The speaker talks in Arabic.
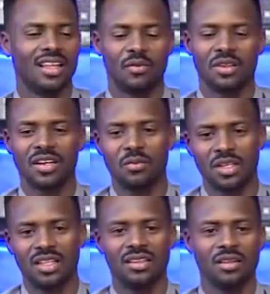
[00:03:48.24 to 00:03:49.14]
الفتره
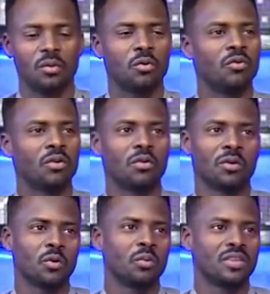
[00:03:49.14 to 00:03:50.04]
بتاعت بيكون في
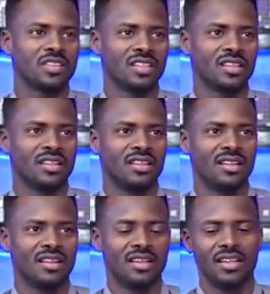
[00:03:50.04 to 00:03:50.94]
الخرطوم بسيطه
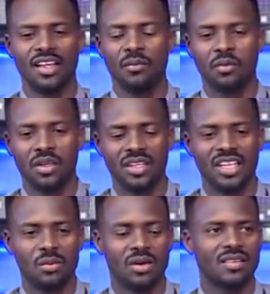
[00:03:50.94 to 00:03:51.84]
يا اما انا
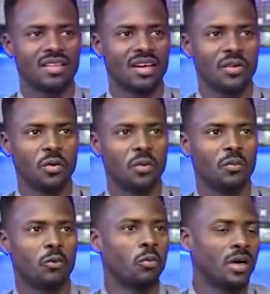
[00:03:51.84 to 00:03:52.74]
جاي معسكر
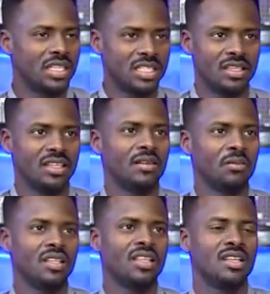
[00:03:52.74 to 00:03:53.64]
يوم وماشي
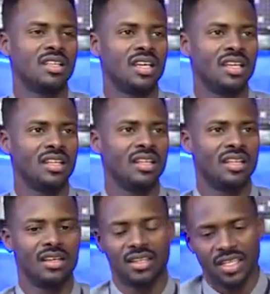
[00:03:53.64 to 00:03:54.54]
مدينه ثانيه
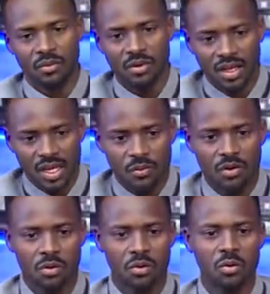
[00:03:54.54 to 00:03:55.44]
يا اما لاعب في
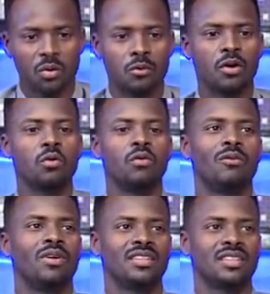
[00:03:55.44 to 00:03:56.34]
الخرطوم واكون
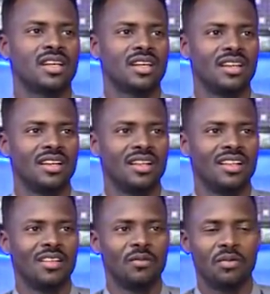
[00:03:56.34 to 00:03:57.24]
في معسكر
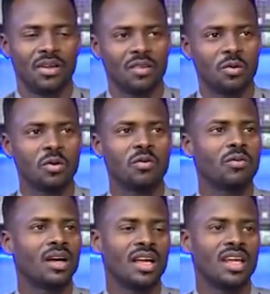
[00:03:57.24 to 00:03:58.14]
فالظروف
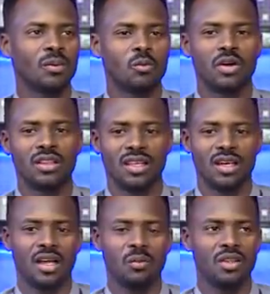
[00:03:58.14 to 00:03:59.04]
ما كانت مواتيه
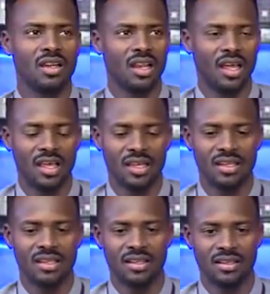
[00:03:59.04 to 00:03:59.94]
الحمد لله
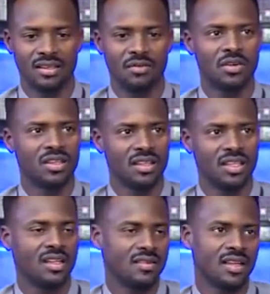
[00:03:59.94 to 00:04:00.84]
يعني الفتره
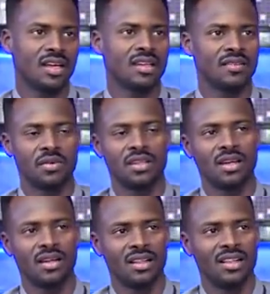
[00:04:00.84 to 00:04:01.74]
دي حسي كانت
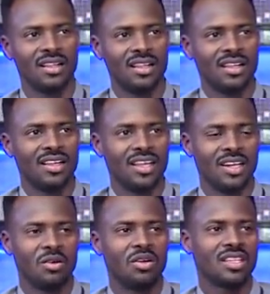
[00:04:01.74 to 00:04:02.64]
فتره
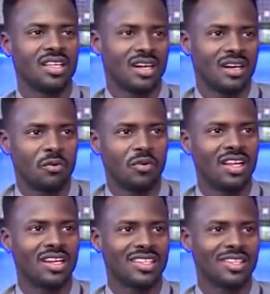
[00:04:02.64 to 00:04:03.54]
لو اقدر نوفي لك